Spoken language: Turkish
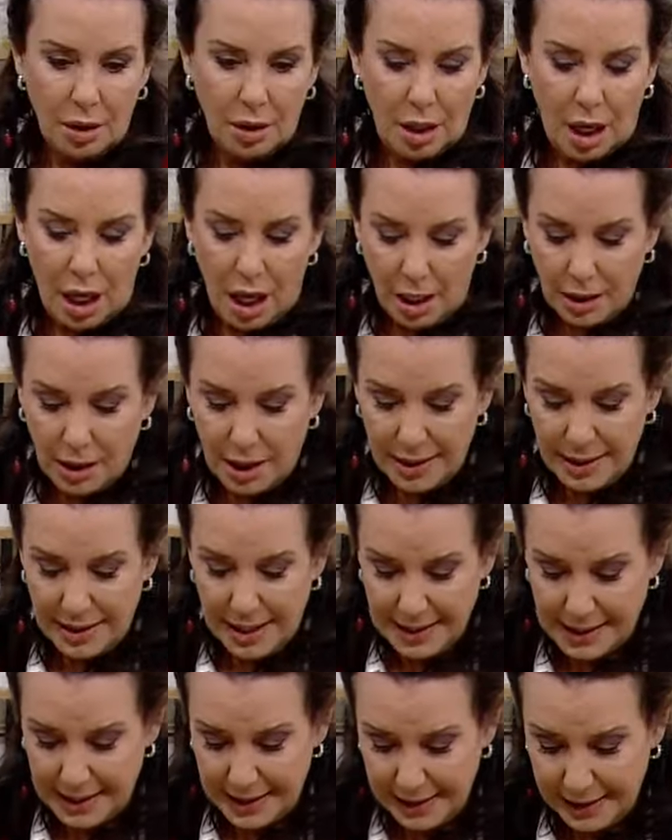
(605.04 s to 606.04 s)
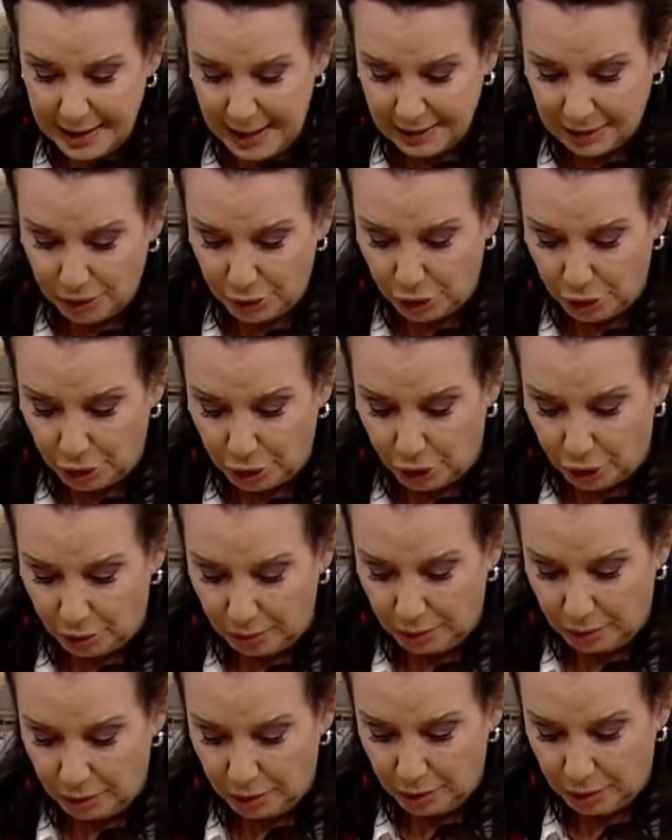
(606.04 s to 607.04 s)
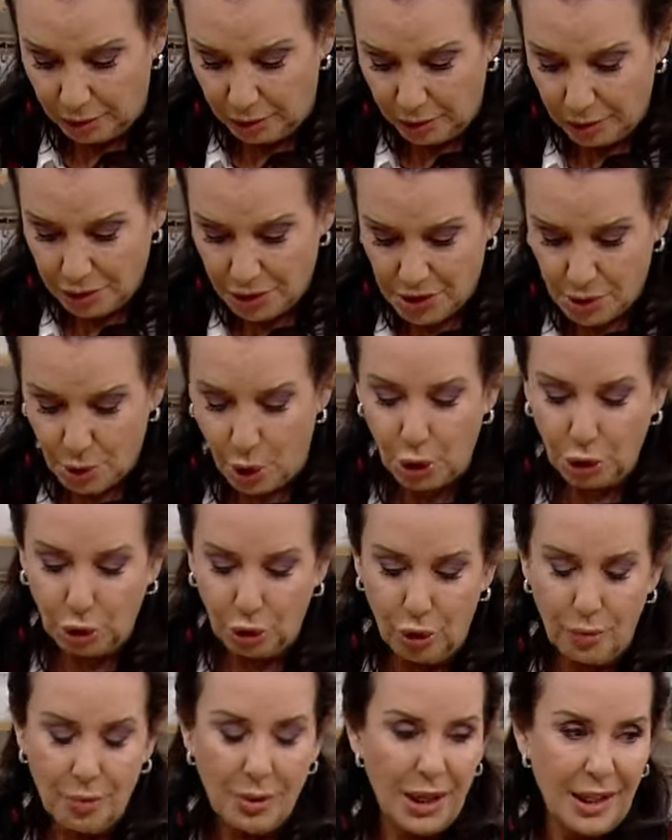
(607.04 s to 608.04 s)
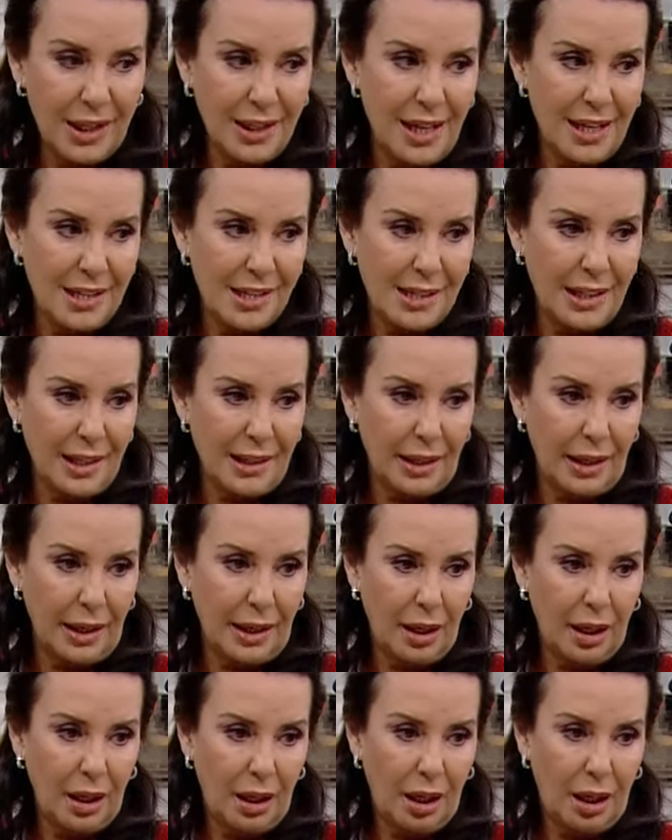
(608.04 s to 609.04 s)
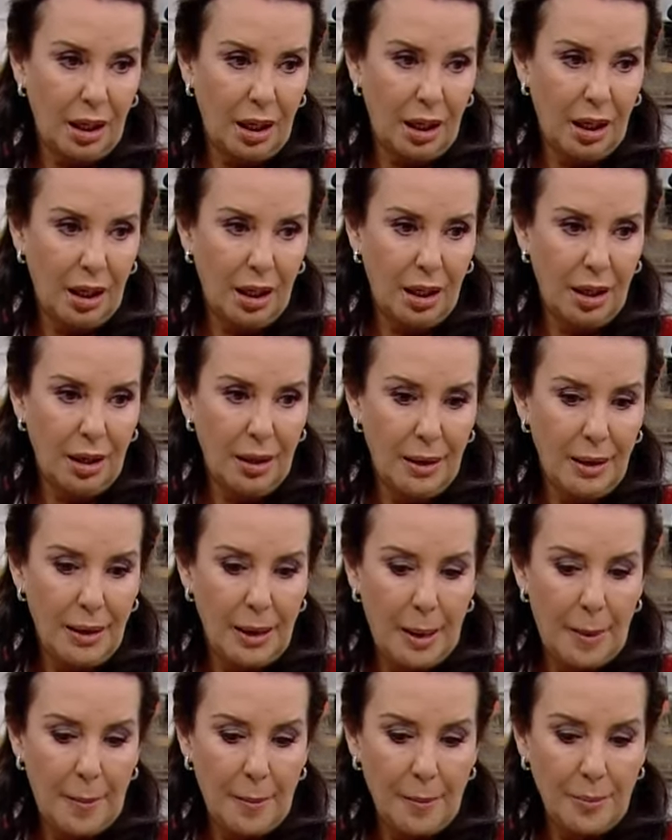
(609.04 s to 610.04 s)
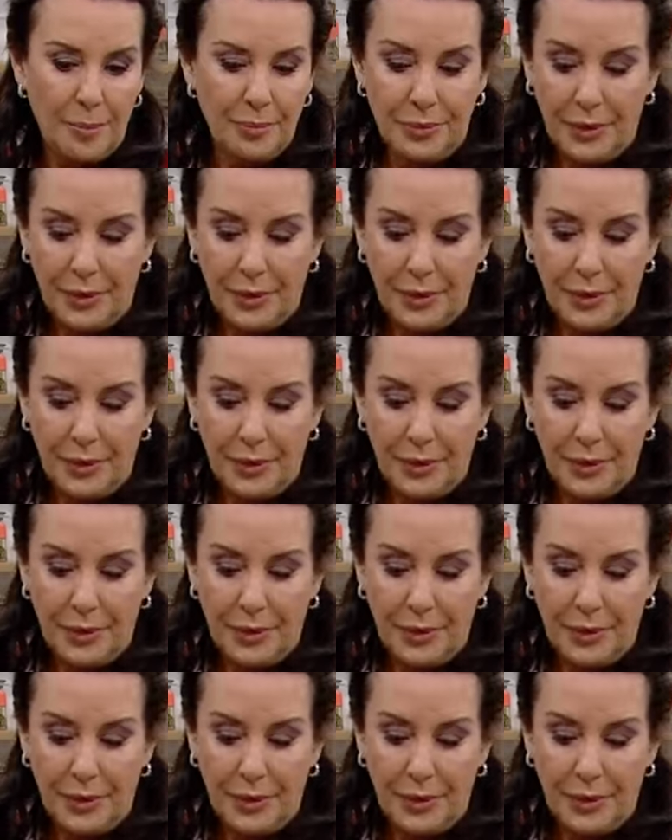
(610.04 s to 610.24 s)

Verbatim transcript: Ha karidesleri de atıyorum. Soyduğum karideslere. Hayır hayır karidesler duruyor.